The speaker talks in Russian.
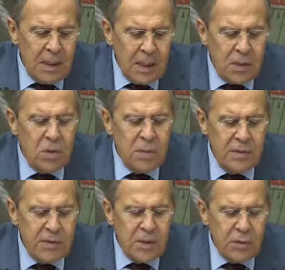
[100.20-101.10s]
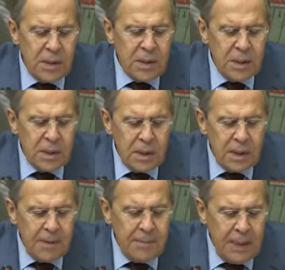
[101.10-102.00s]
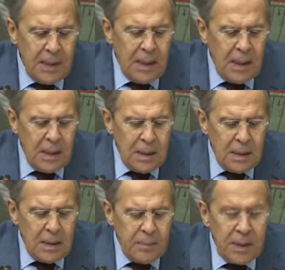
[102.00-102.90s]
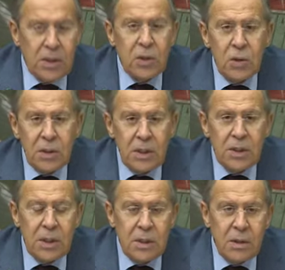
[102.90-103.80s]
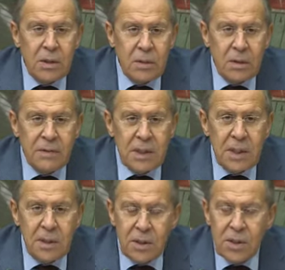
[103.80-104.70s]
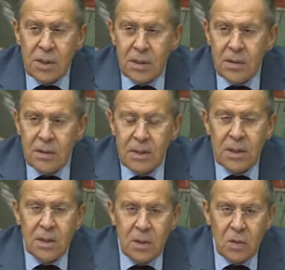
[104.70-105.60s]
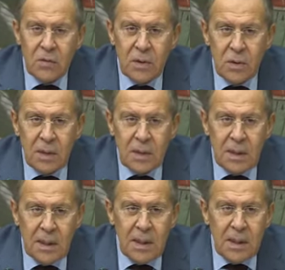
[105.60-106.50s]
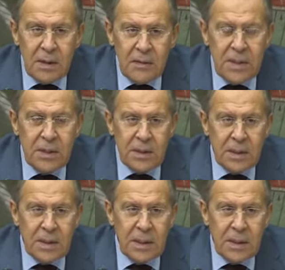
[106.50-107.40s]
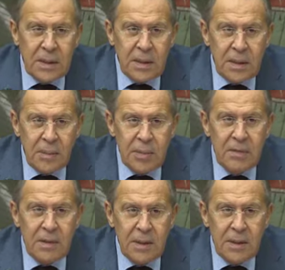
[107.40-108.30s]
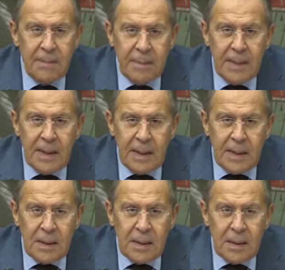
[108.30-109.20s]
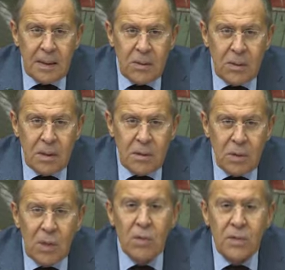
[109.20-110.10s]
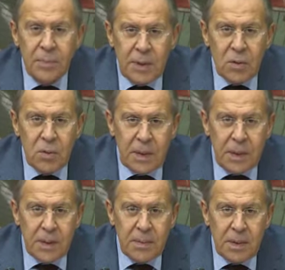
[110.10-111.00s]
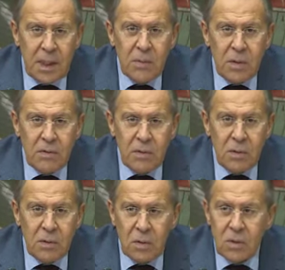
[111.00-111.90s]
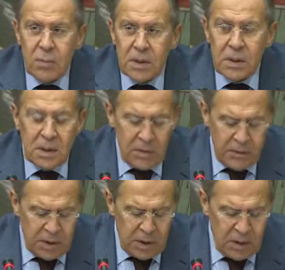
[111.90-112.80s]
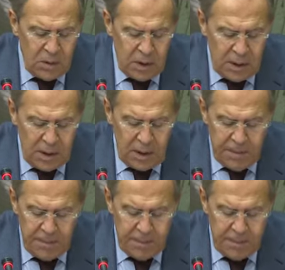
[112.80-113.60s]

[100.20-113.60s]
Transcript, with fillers: особенно в ситуациях, когда а, простое ношение георгиевской ленточки 22 июня в некоторых странах объявлено а, уголовным преступлением. Я имею в виду то, что произошло вчера на Украине.